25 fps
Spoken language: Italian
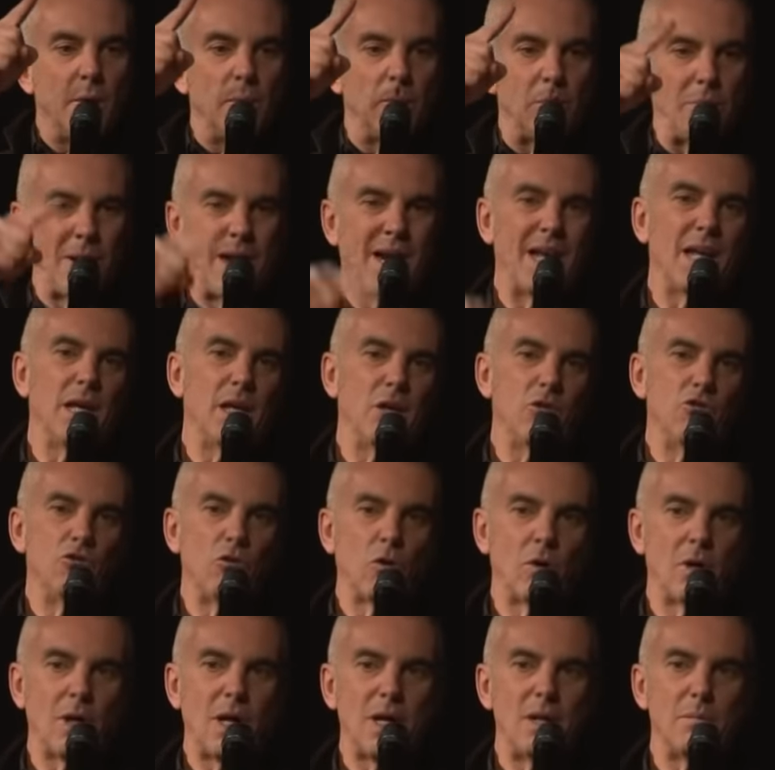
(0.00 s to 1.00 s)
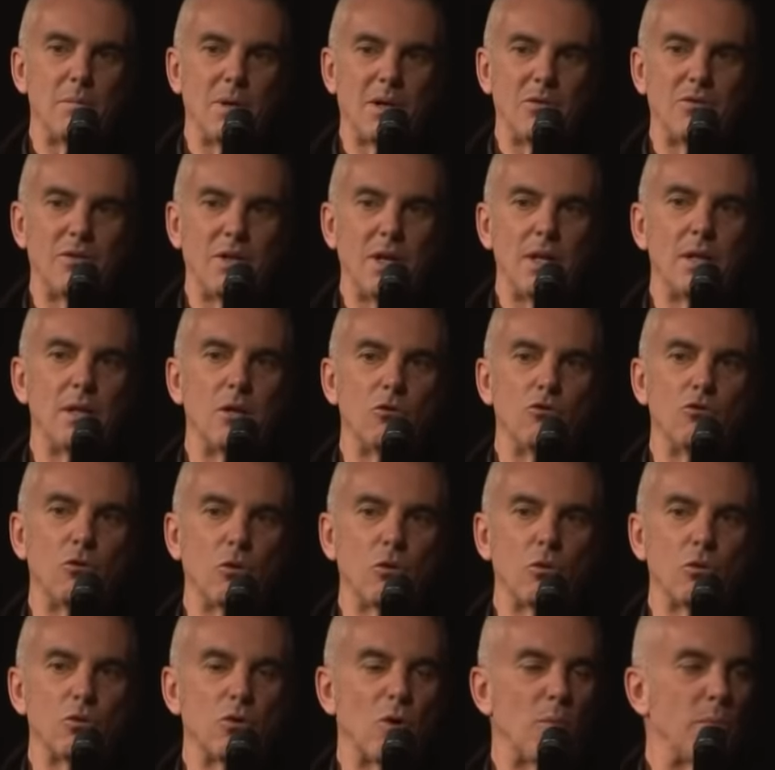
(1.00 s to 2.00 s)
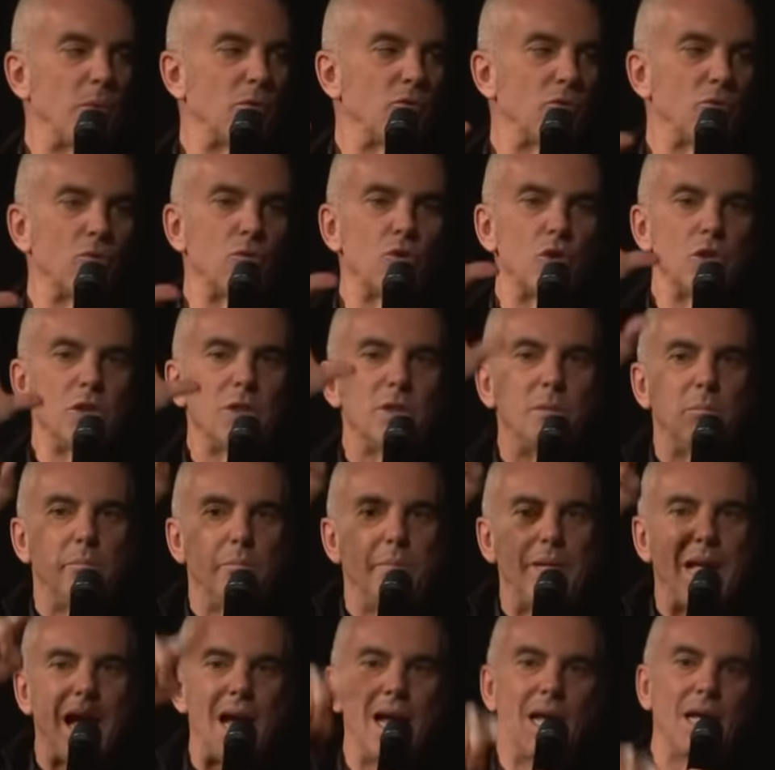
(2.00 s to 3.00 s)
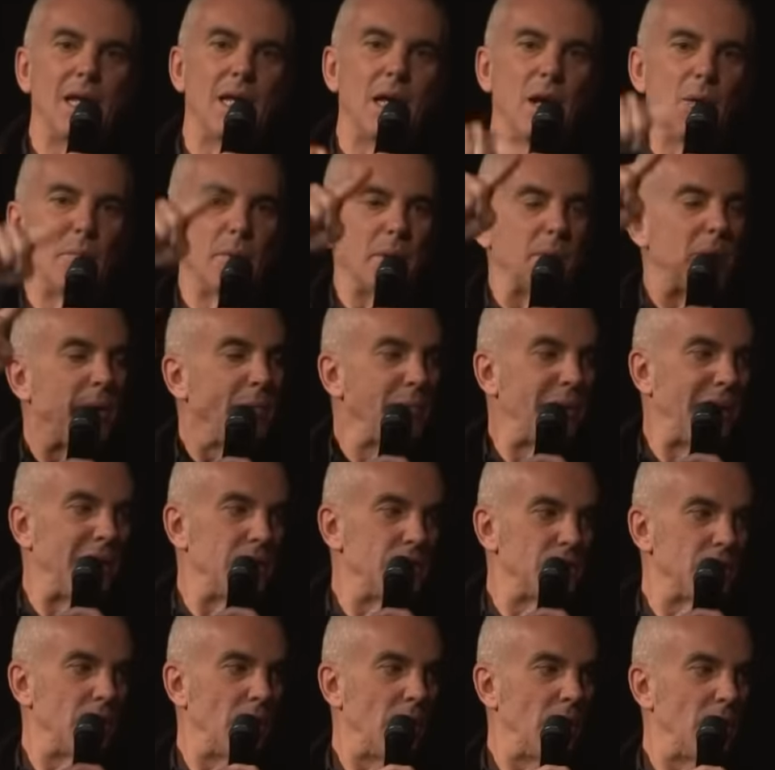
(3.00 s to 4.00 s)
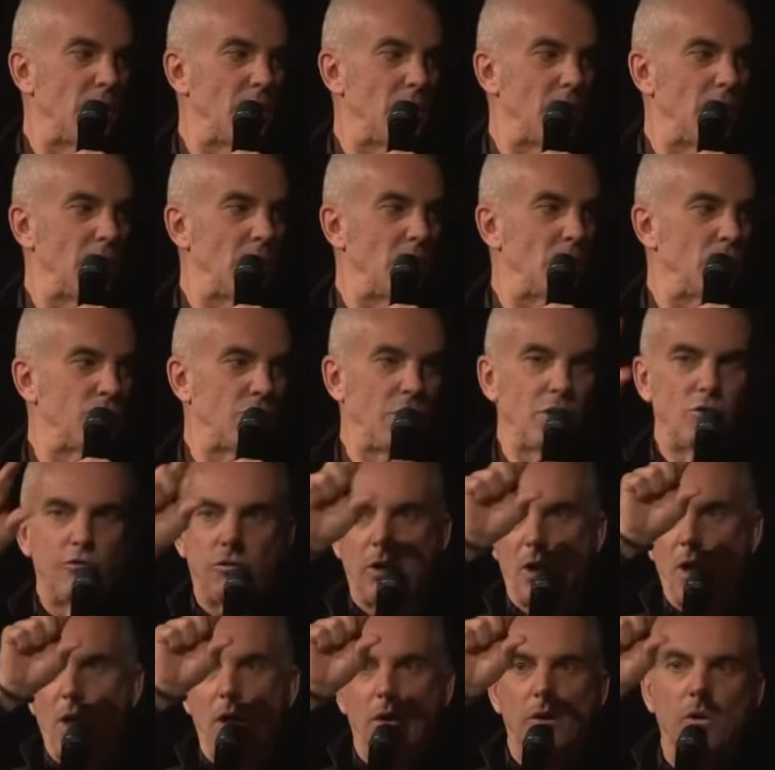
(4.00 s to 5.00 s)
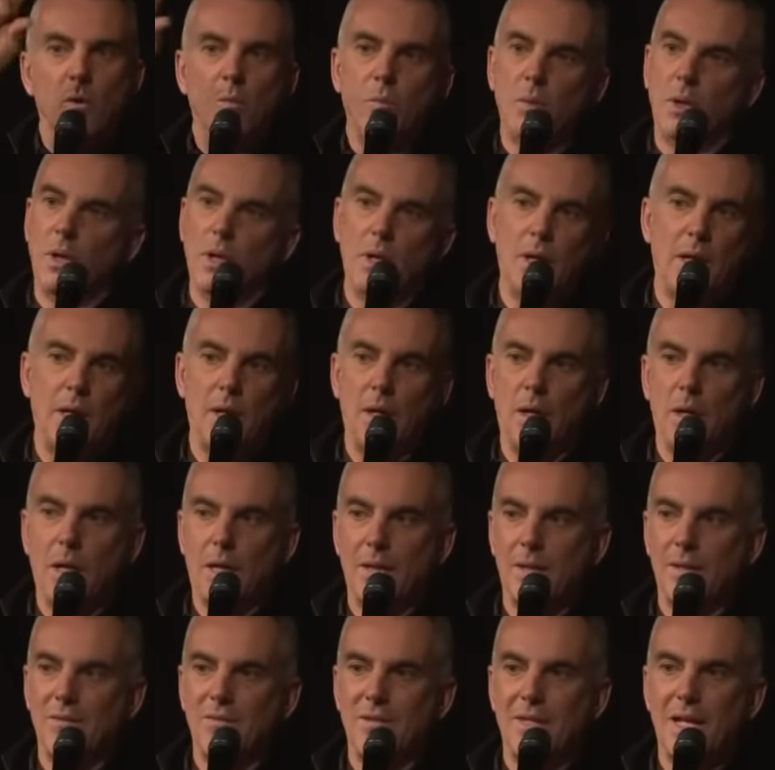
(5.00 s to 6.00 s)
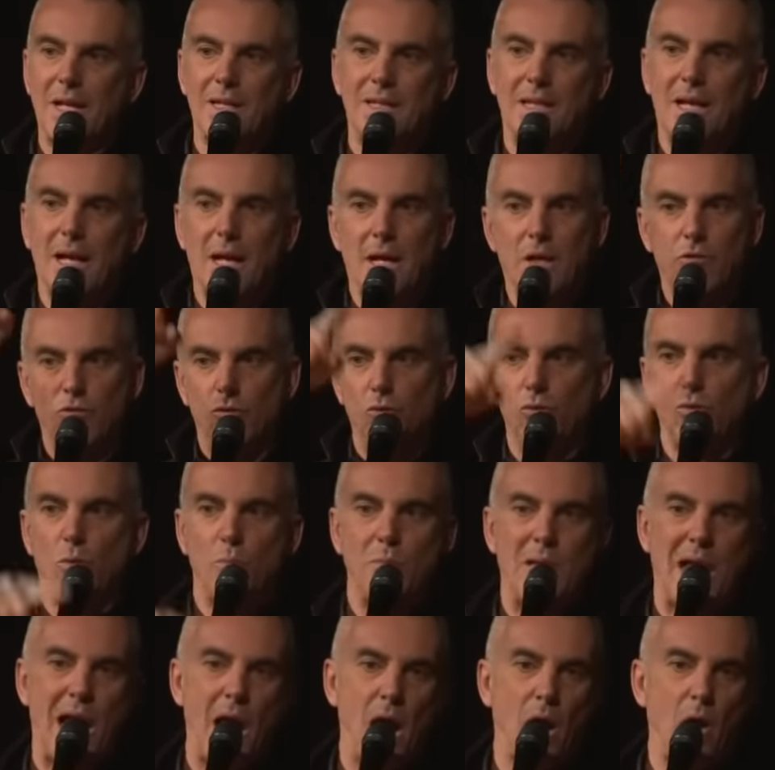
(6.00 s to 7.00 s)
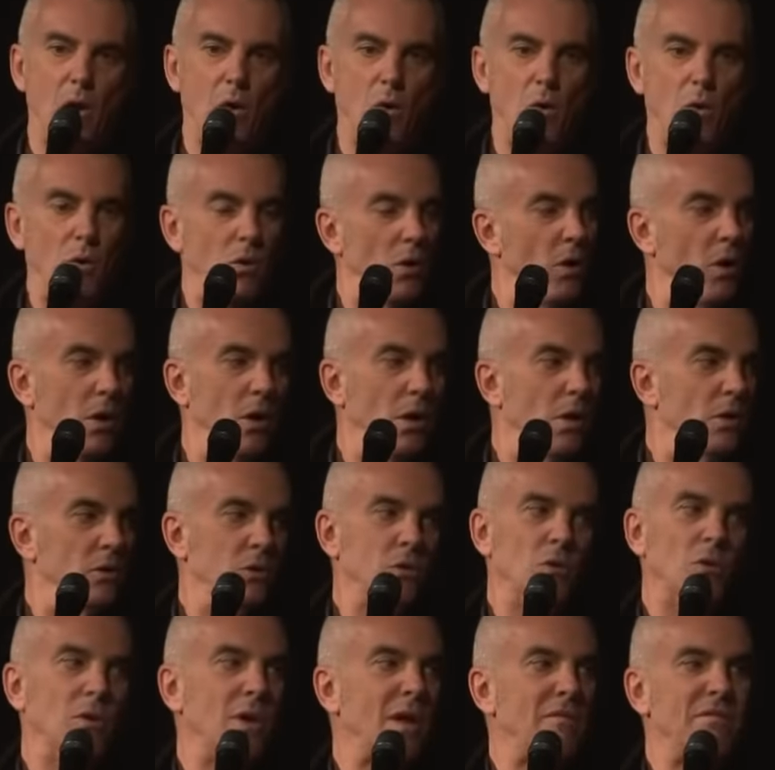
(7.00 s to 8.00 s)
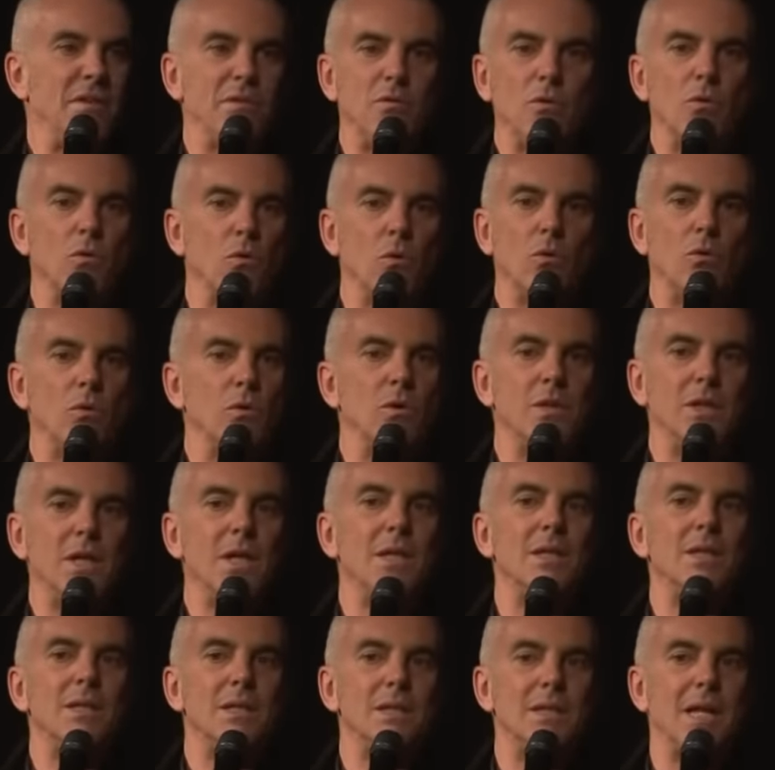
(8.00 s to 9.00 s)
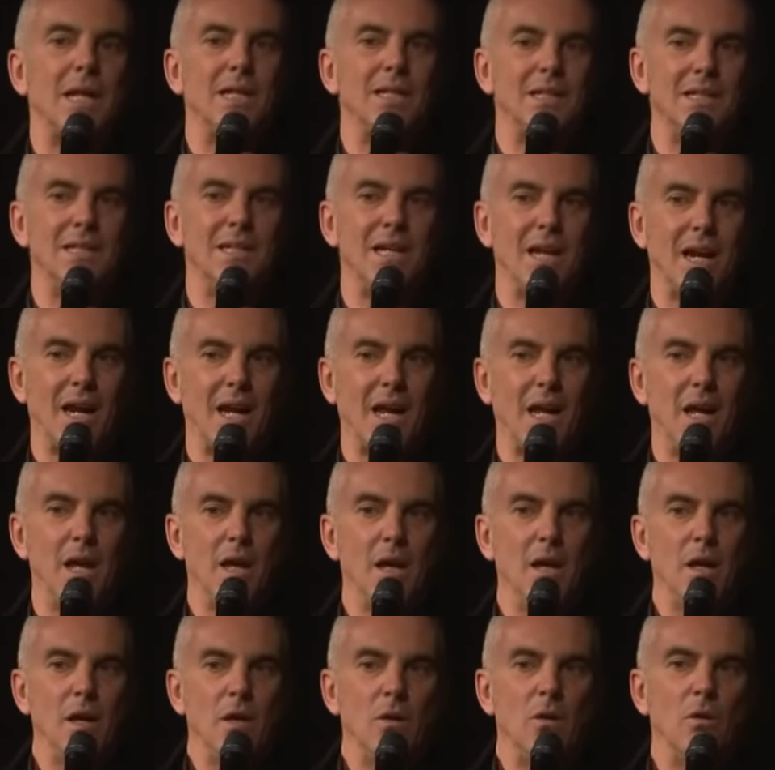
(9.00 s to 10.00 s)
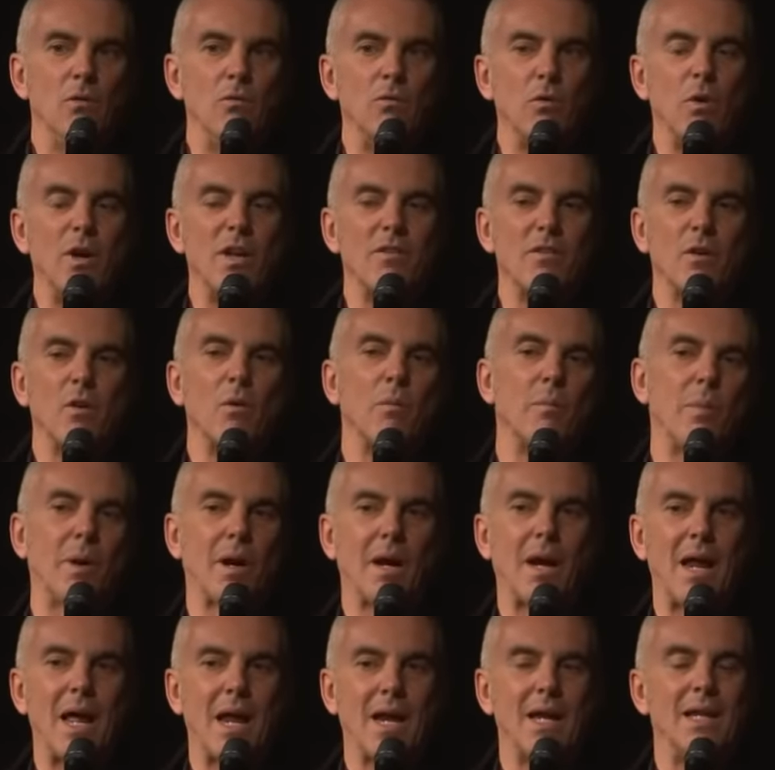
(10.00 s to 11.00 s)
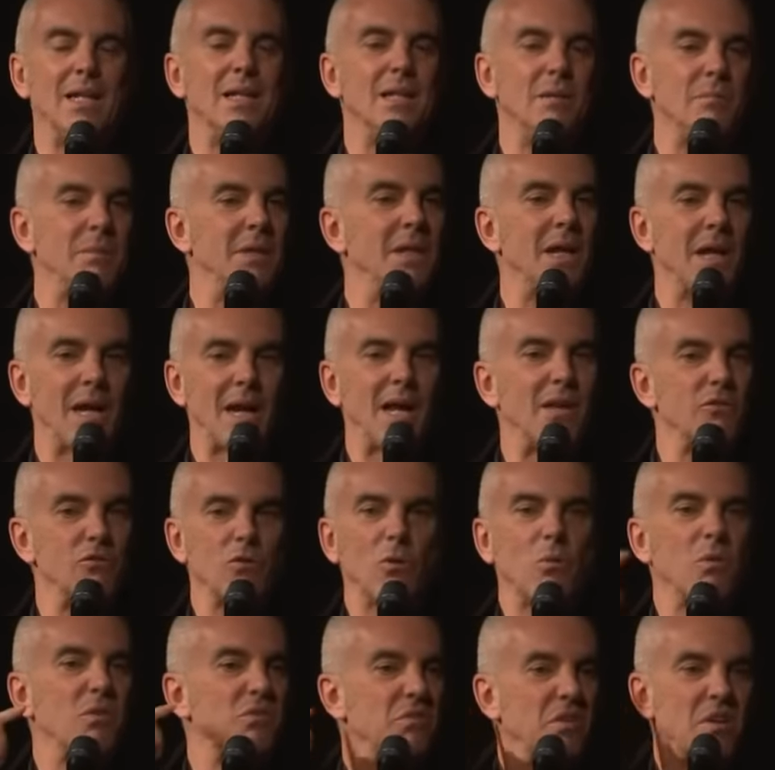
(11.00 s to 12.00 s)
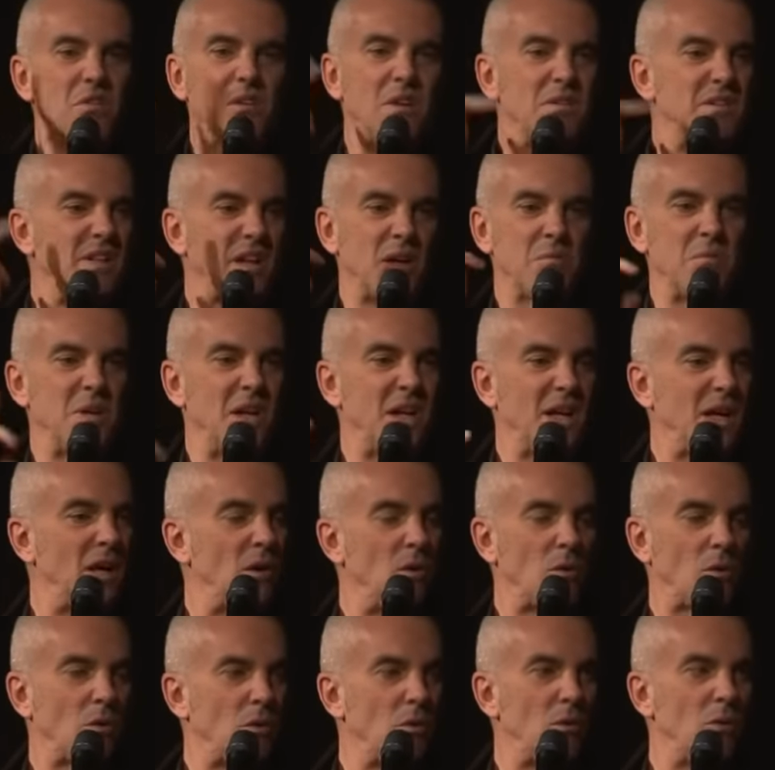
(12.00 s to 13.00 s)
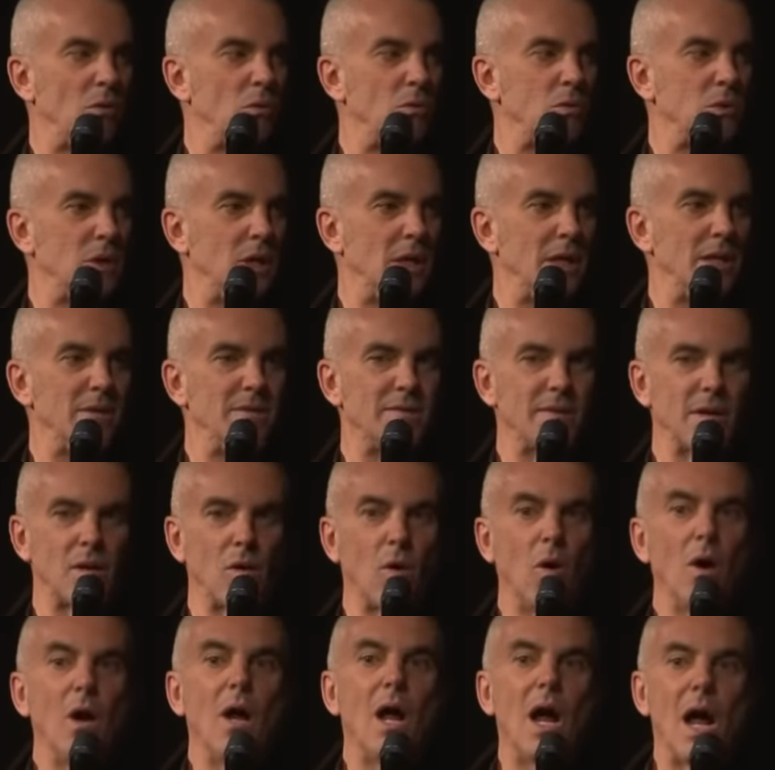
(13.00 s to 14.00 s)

Parecchi giornali brasiliani del giorno dopo sono usciti bianchi la prima pagina, cioè c'era il nome, la testata è tutto bianco non avevano niente da dire, non volevano parlare di minerasso, questo che è un termine che loro non utilizzano.